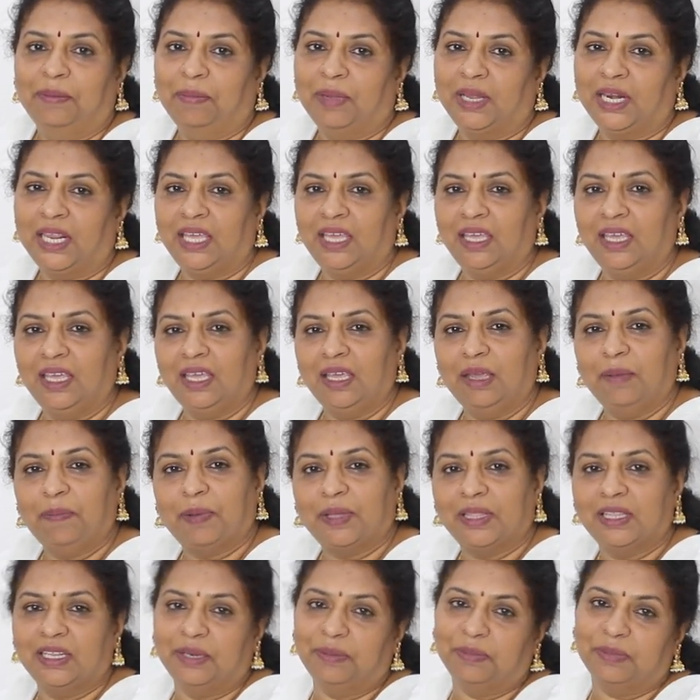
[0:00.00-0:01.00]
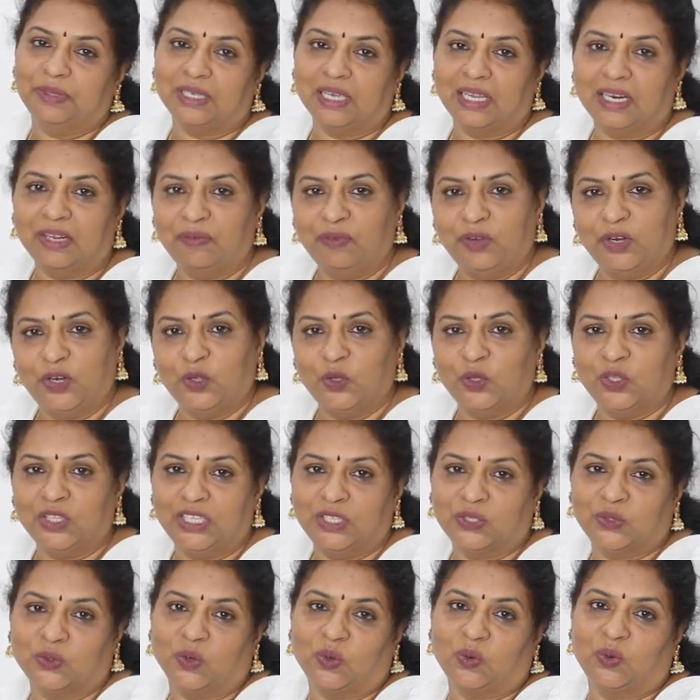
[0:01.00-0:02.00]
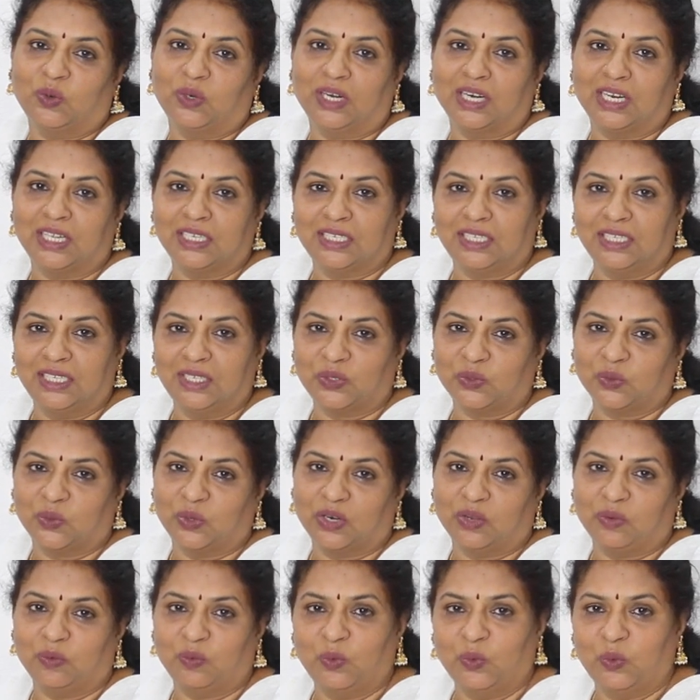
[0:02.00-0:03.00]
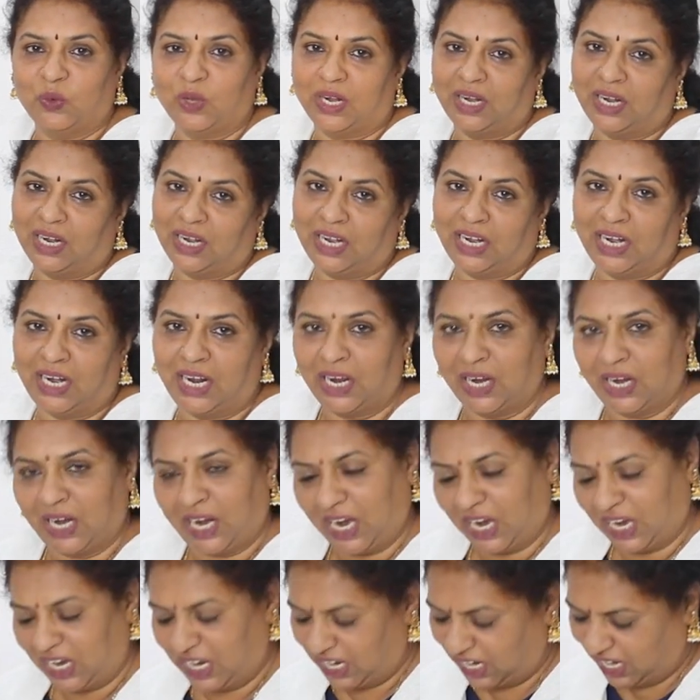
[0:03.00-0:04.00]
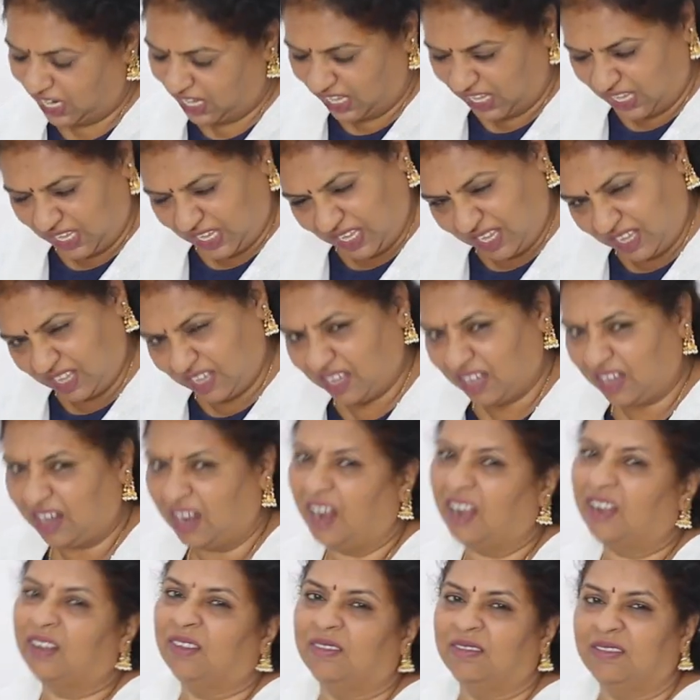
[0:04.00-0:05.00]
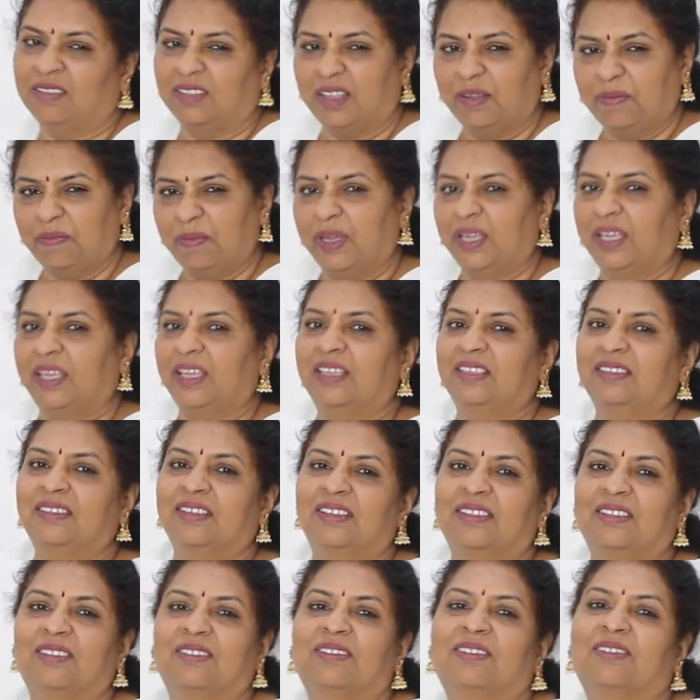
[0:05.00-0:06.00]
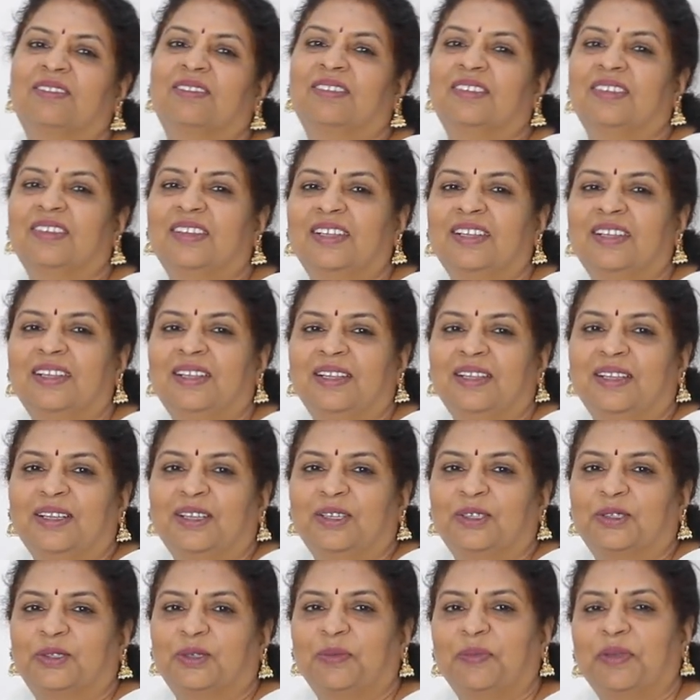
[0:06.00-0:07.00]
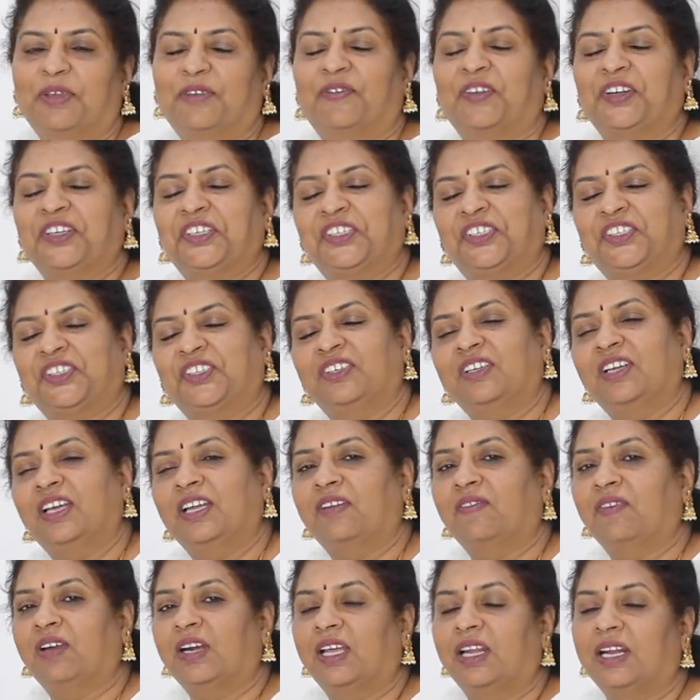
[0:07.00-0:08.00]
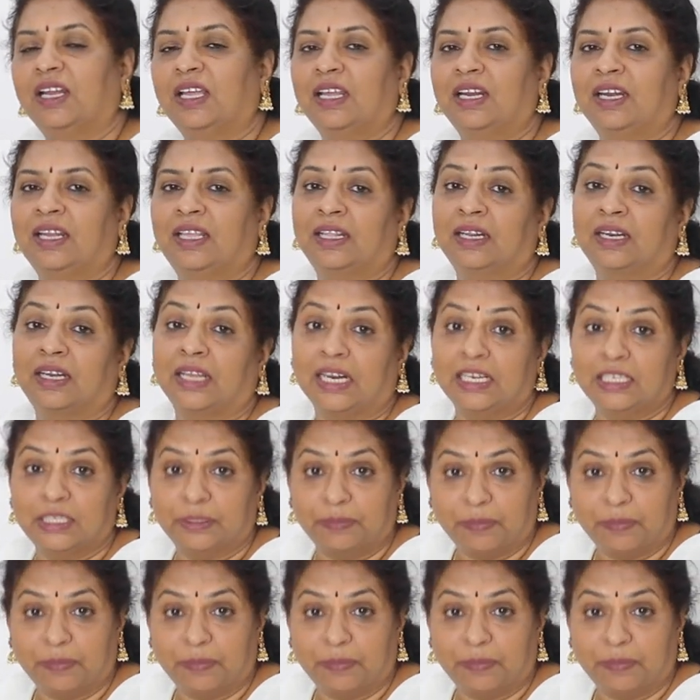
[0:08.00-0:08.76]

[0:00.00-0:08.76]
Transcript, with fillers: మరీ పది నిమిషాల వీడియో తీసుకోకుండా రెస్ట్ తీసుకున్నావు అన్న కండి అట్లుంది అబ్బాయి ఏం చేస్తూ సో మీకు ఫ్రెష్గా కనబడాలా లేదంటే